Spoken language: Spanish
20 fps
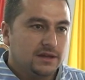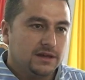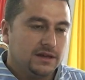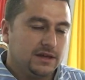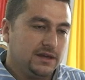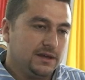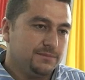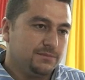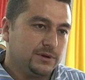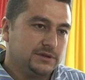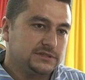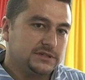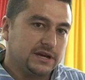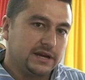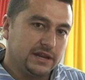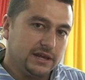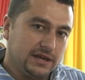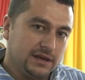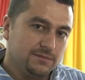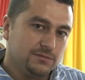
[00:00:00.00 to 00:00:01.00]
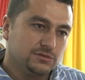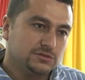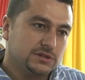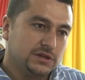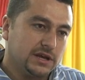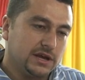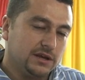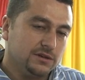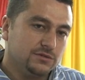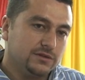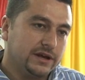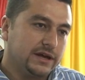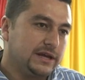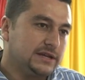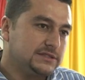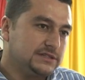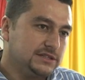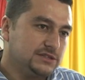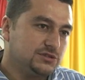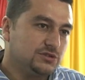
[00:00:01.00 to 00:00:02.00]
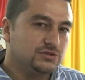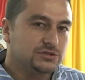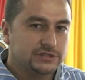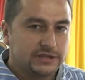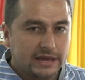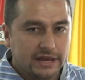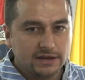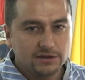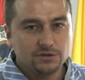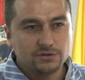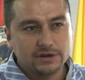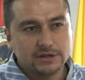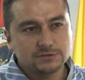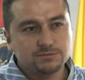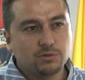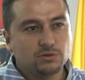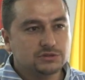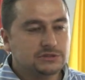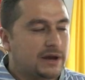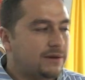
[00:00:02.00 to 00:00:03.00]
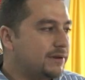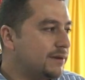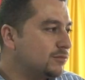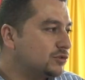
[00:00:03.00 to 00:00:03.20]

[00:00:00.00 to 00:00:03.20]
eh, pues creemos que hay un ejercicio serio, responsable.